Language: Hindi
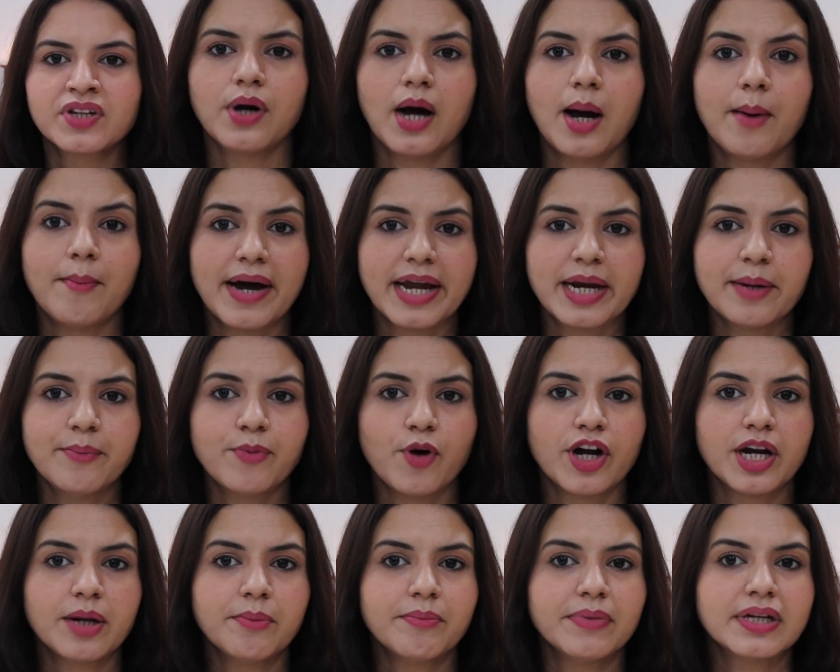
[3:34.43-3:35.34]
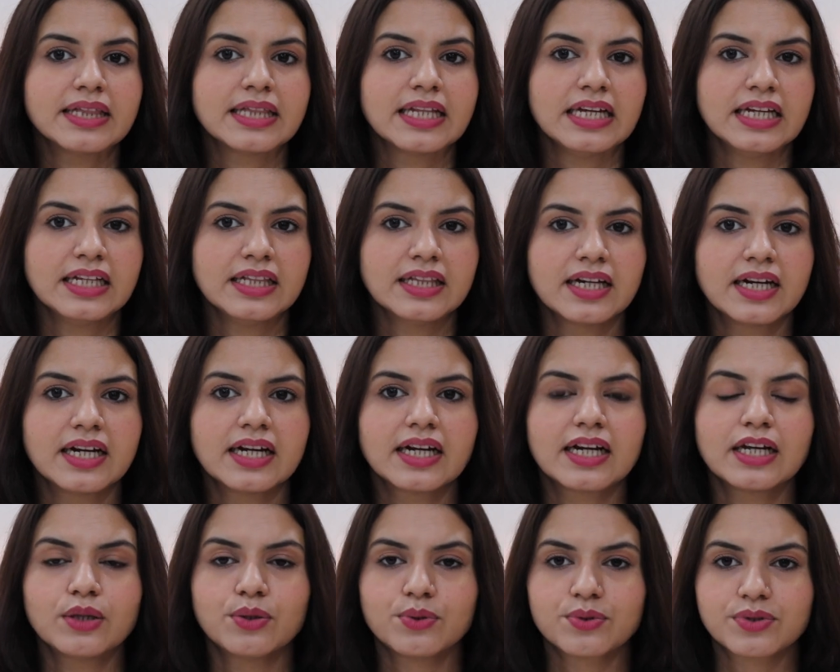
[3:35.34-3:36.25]
हमारे हमारी बॉडी में तीन तरह
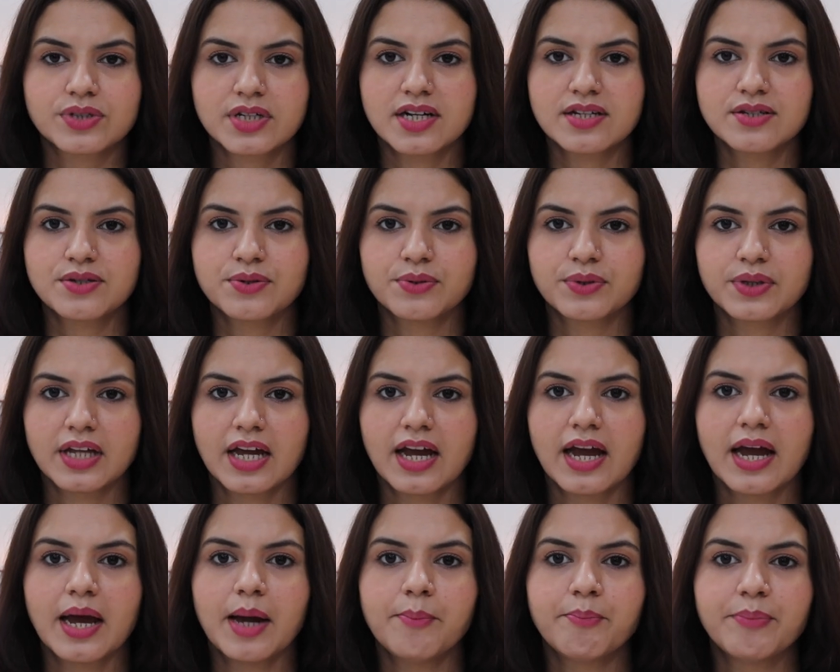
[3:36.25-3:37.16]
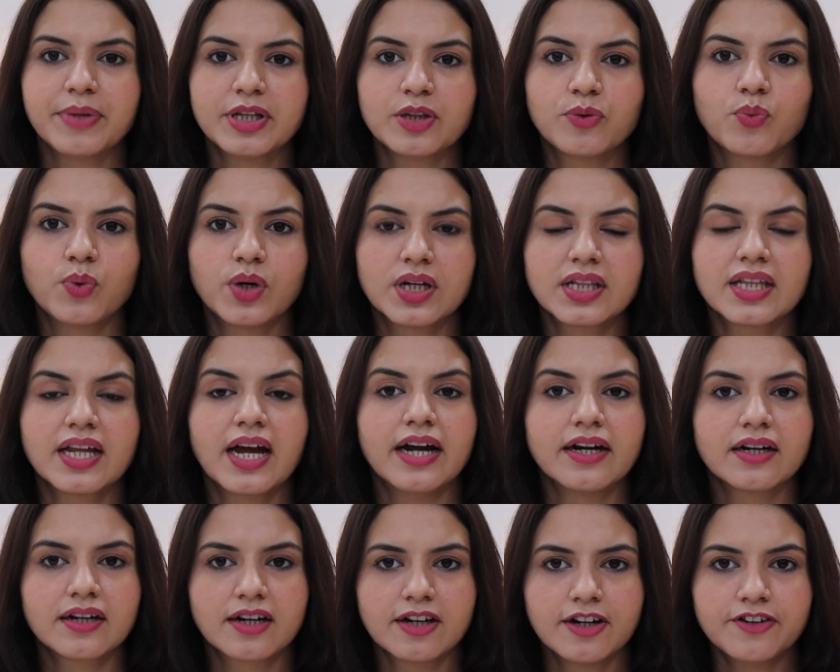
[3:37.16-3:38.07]
के दोषाज होते हैं पित्वत
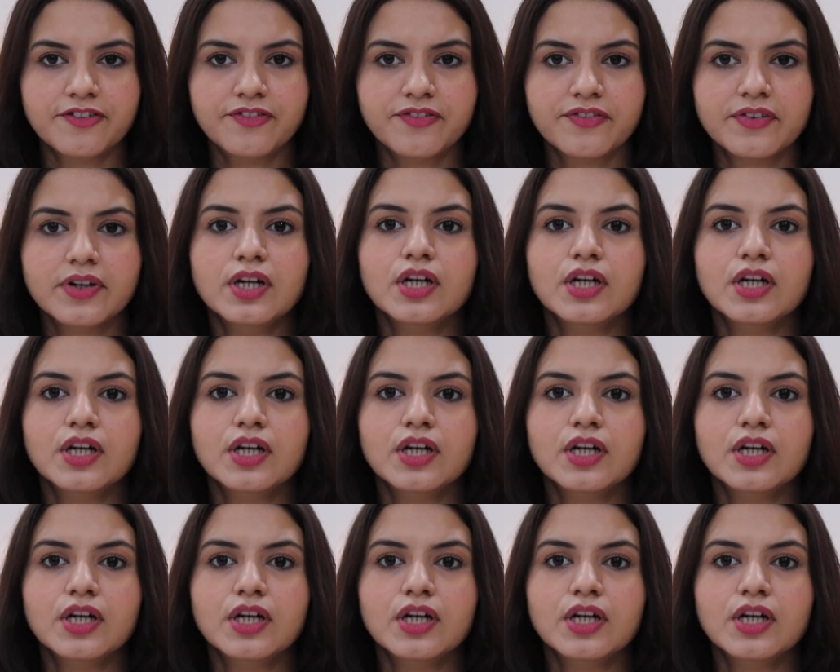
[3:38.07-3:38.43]
एंड कफ